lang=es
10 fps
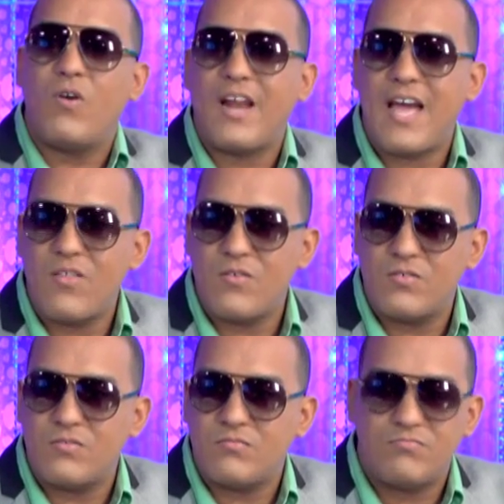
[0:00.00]
logrado
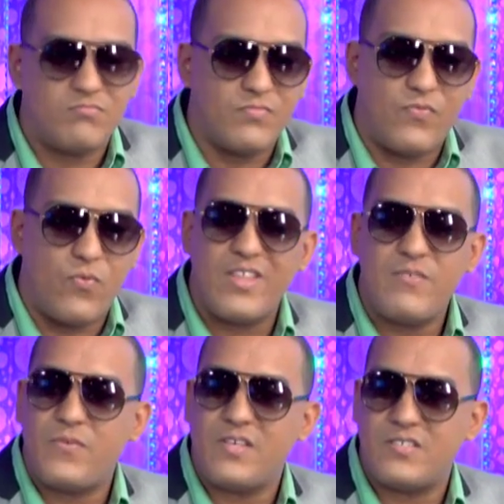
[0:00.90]
fue
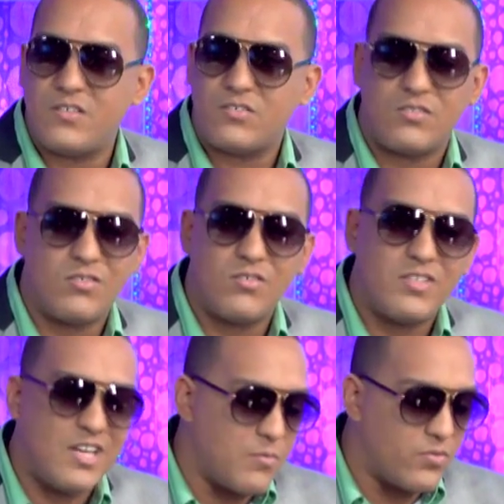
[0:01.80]
difícil. Nosotros
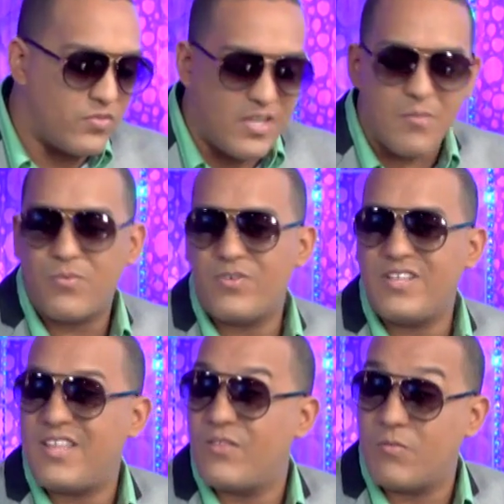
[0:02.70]
no tenemos tiempo
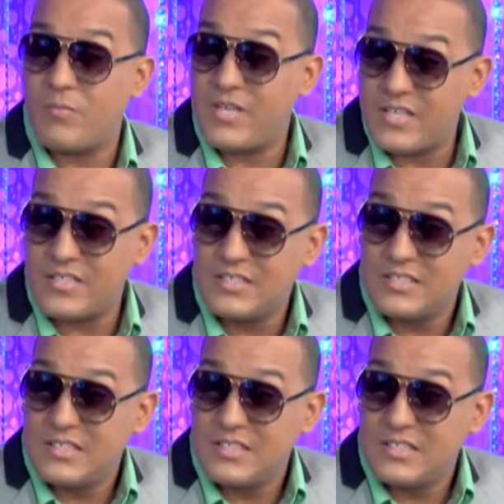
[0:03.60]
ni de dormir.